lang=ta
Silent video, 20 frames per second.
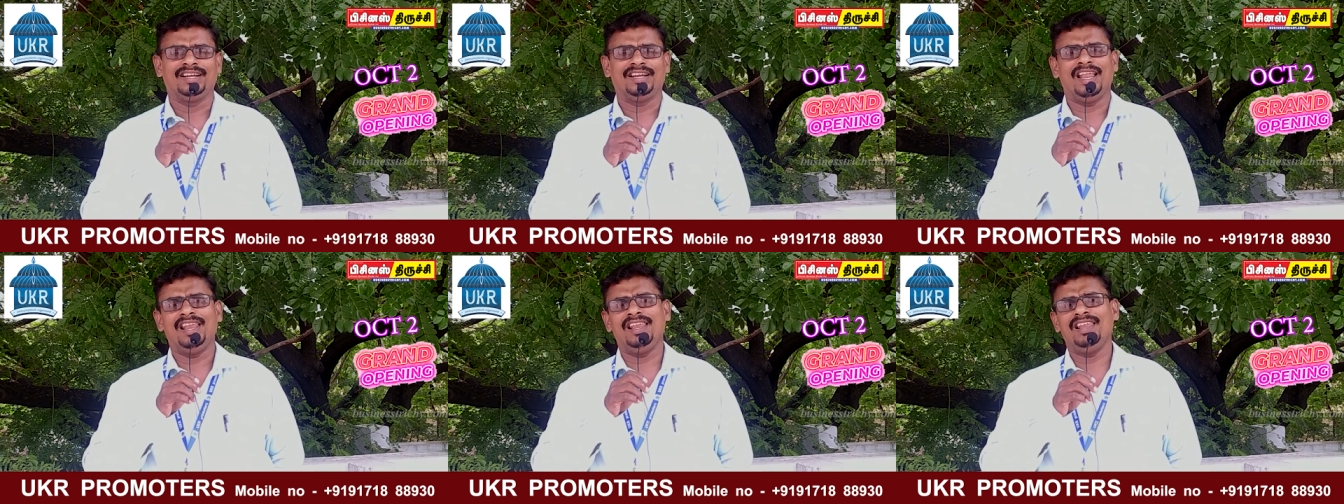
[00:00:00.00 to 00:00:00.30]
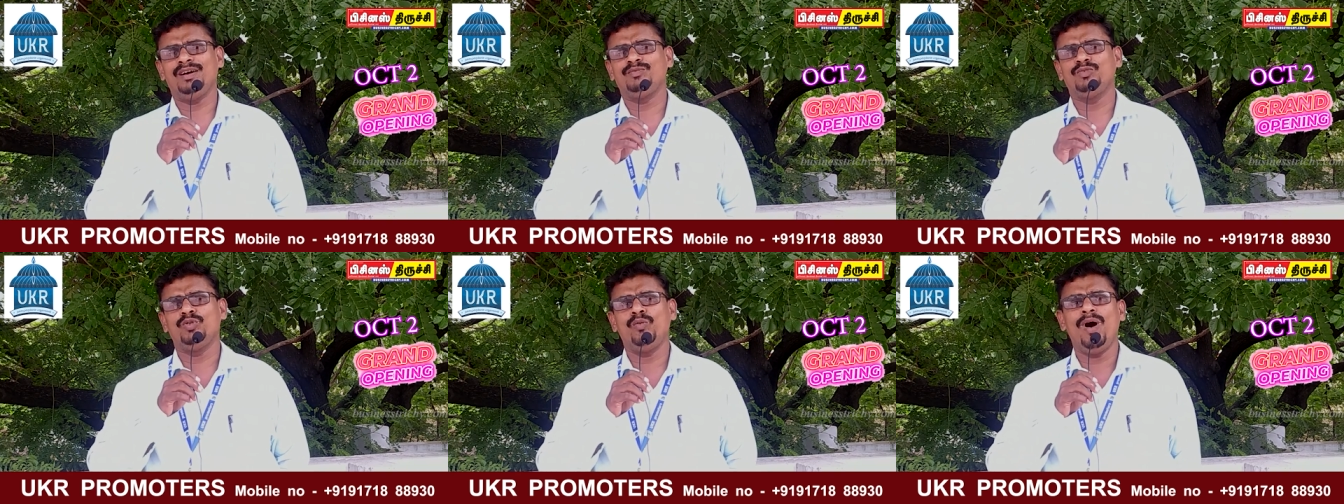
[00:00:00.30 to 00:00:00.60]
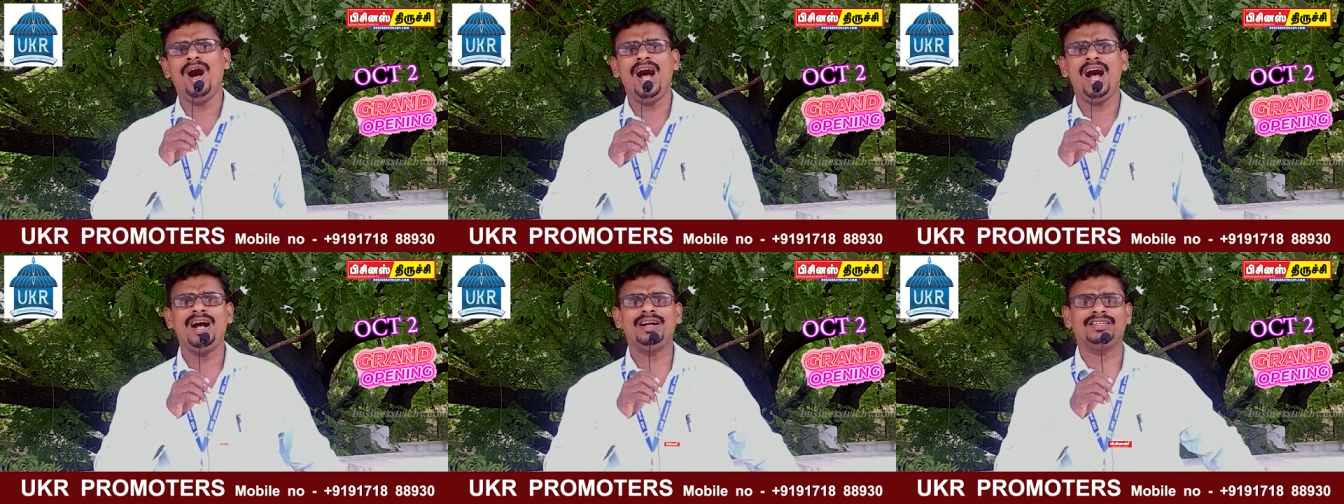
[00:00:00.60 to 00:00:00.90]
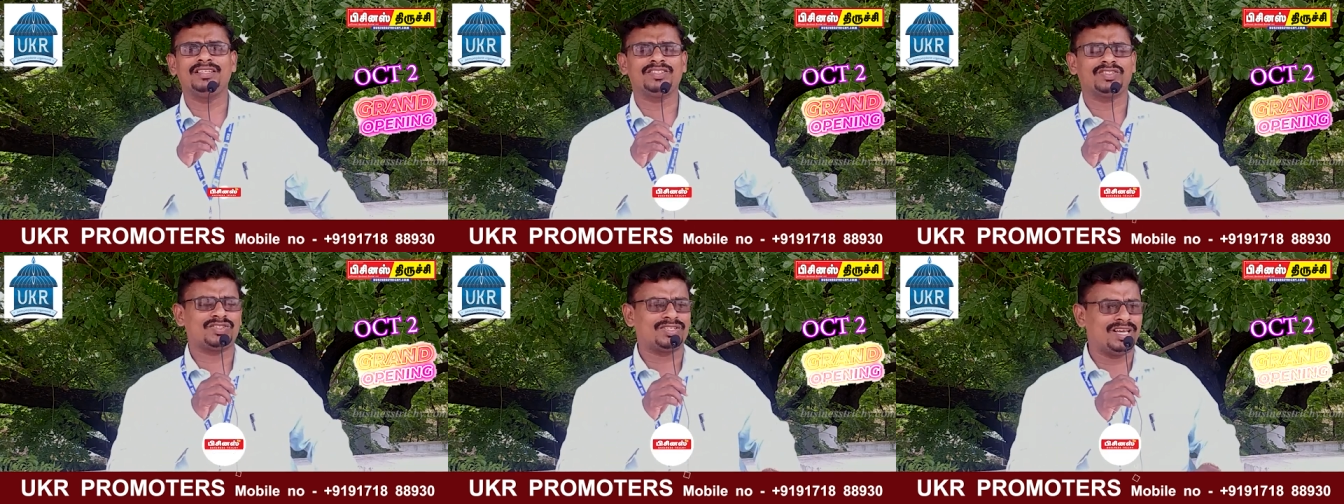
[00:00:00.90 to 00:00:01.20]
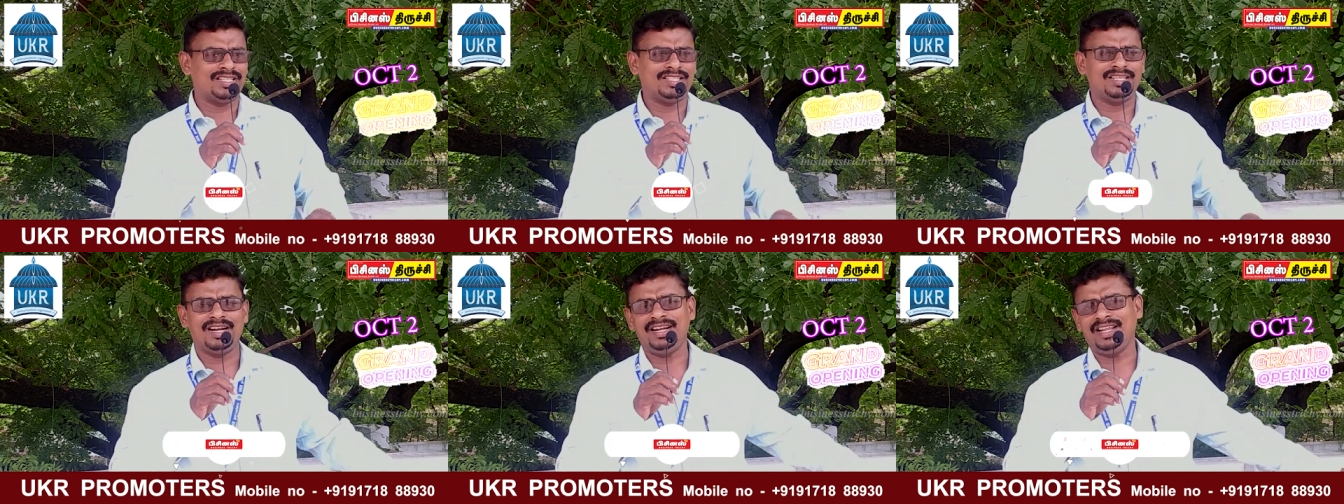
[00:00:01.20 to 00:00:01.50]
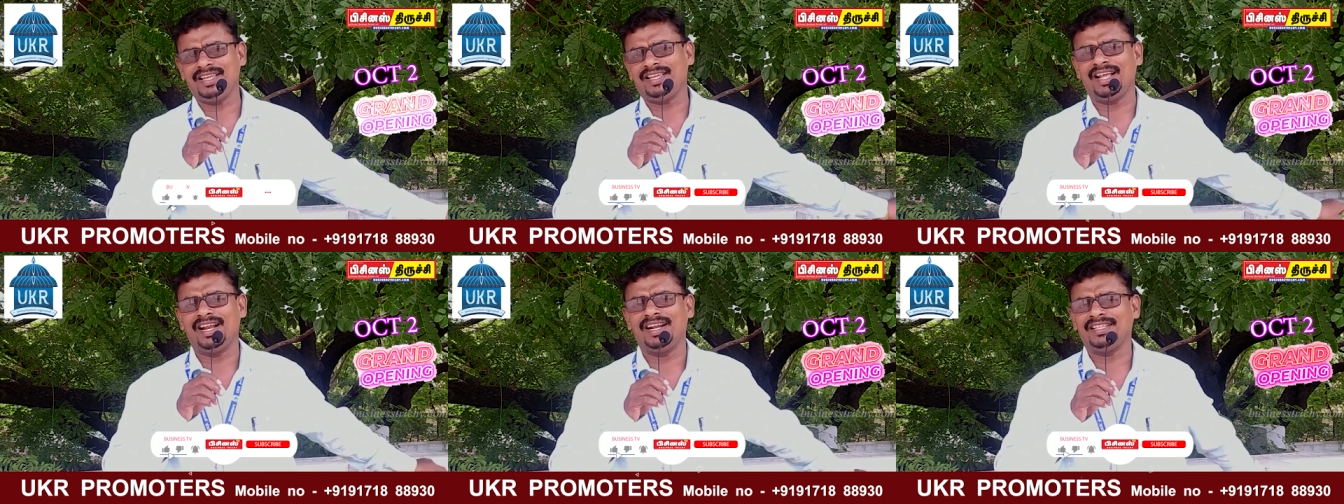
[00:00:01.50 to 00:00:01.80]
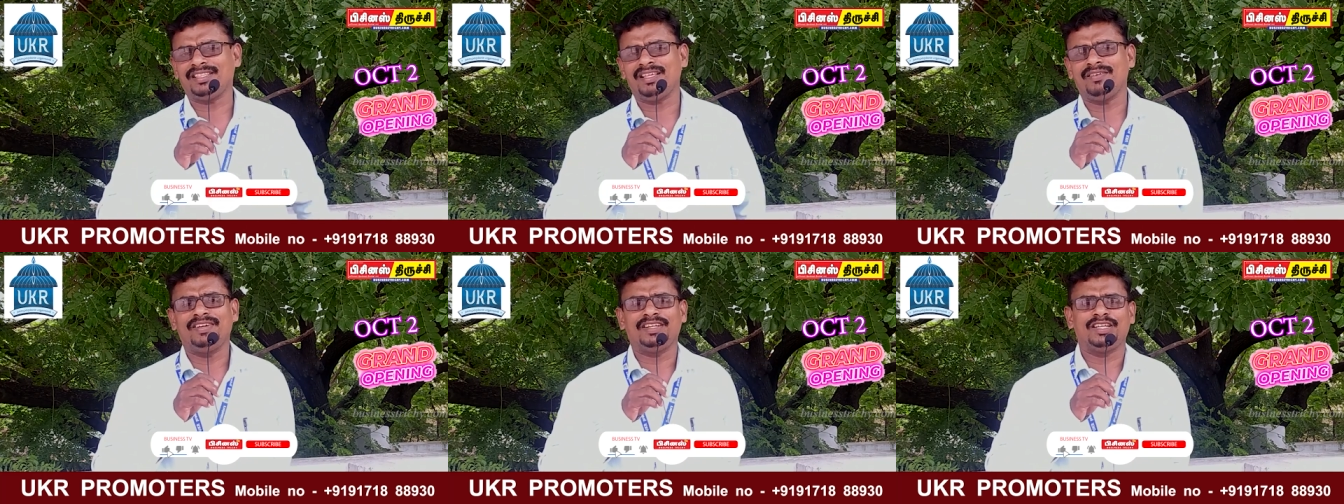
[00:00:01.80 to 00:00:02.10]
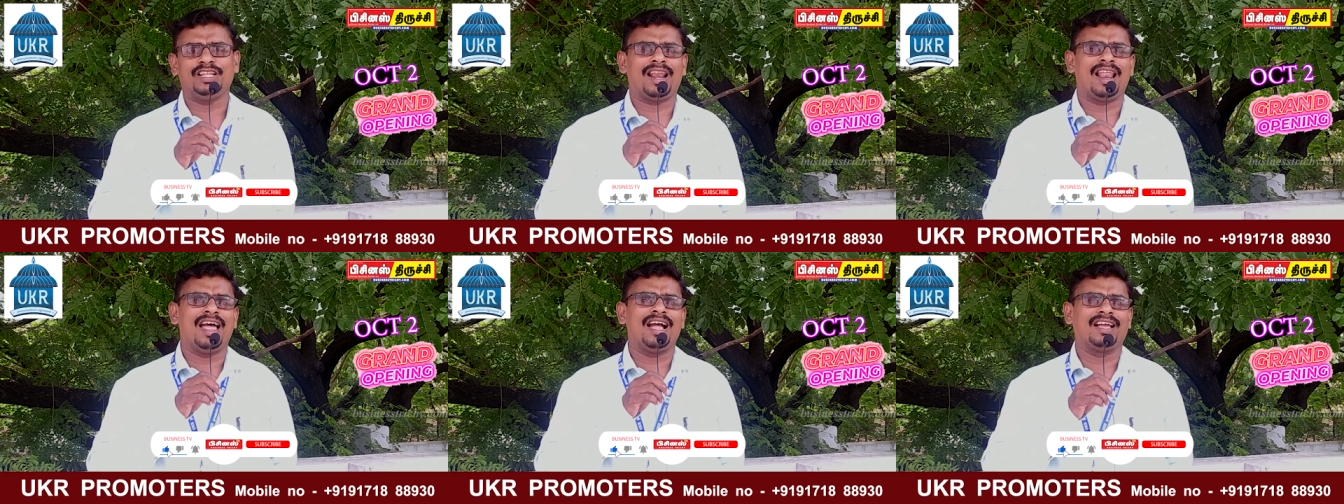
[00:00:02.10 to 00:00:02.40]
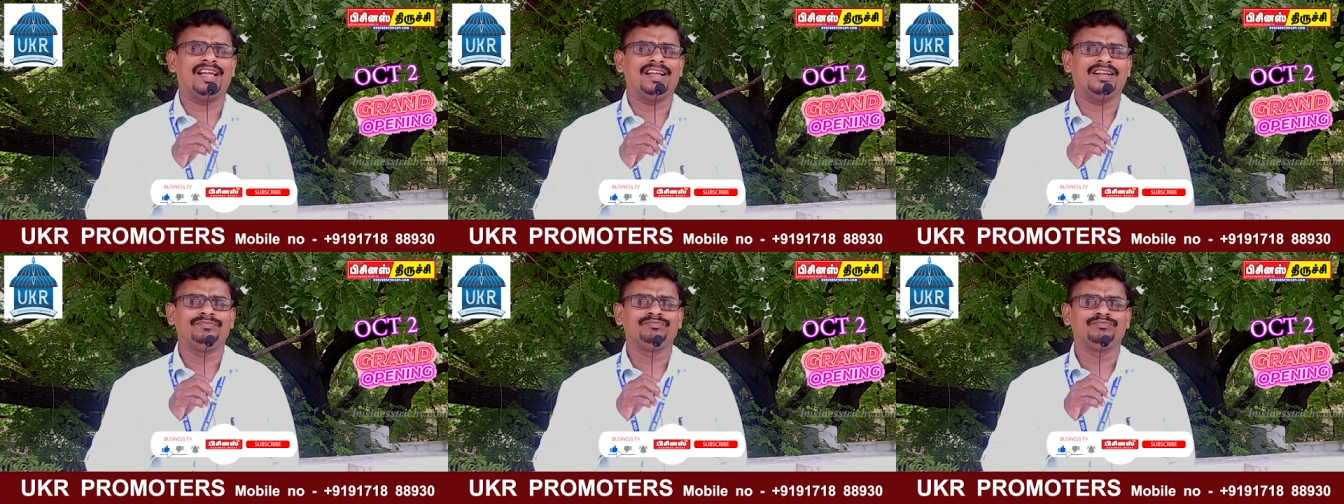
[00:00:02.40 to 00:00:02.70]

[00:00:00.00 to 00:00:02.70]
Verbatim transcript: நல்லா மூவாயிரம் சதுர அடிக்கு இடத்த விட்டுறாங்க